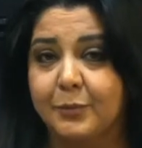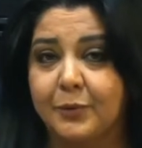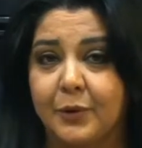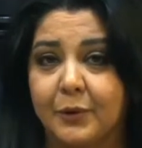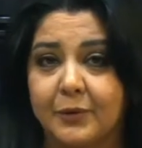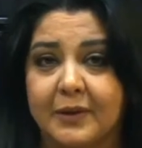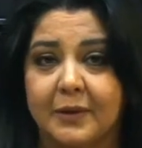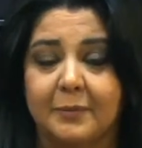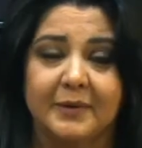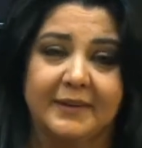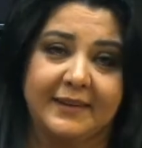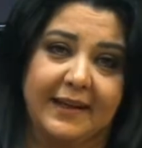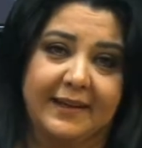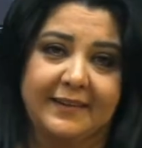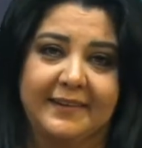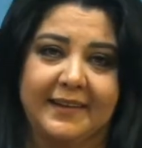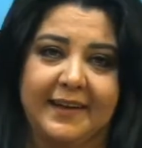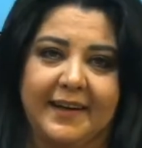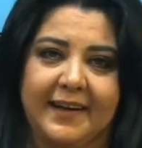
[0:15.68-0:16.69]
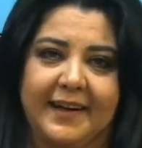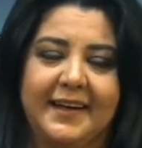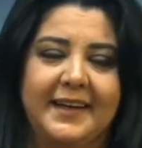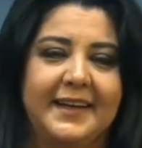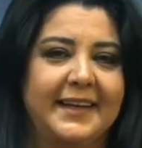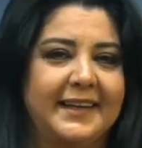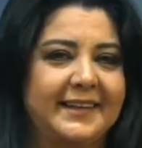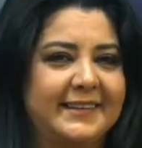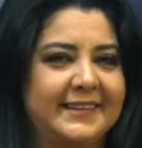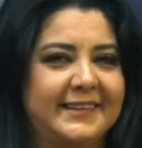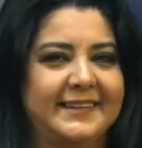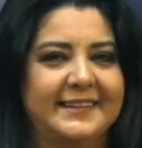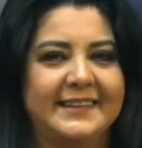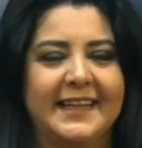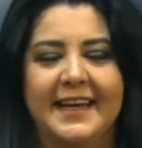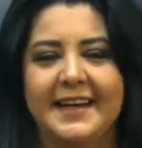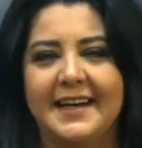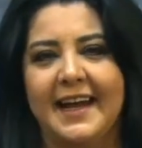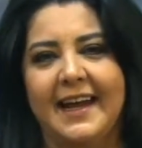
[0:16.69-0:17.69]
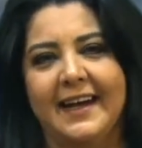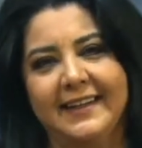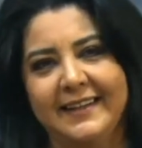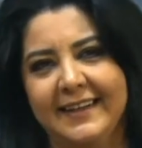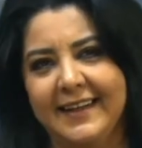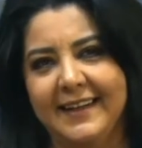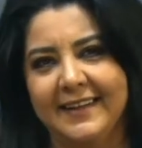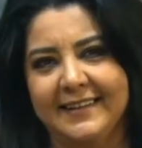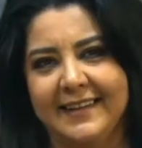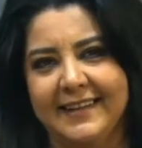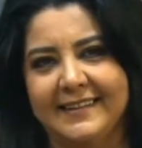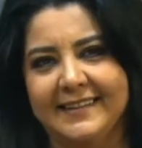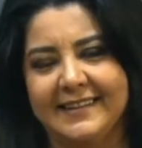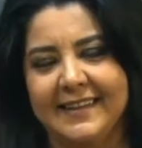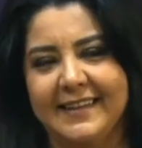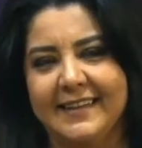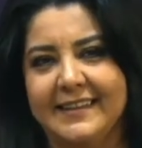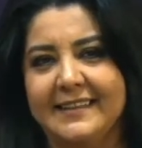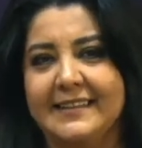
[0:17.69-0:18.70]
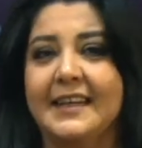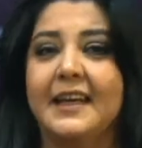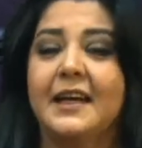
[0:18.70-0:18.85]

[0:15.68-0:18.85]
programından daha sizler her neredeyseniz